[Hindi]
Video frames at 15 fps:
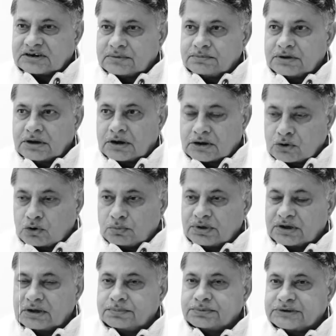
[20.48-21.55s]
टाइम में हर गाँव
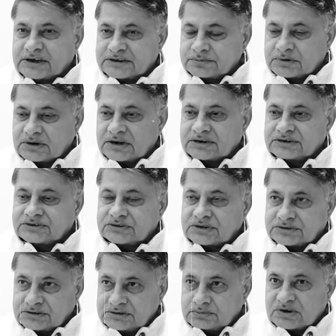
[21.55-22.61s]
में कहीं पचास मकान कहीं
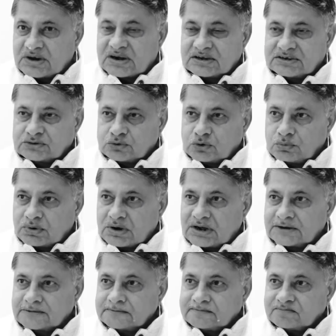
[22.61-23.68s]
अस्सी मकान कहीं सौ
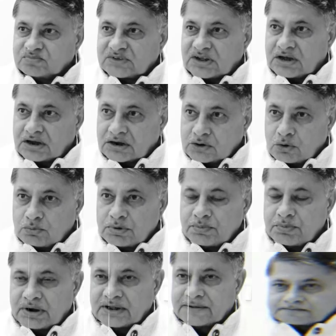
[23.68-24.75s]
मकान हर गाँव
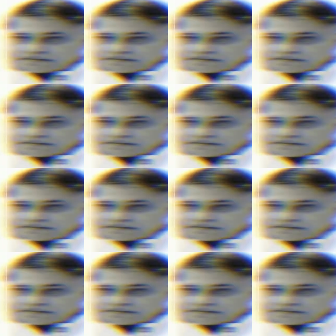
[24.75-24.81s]
में बने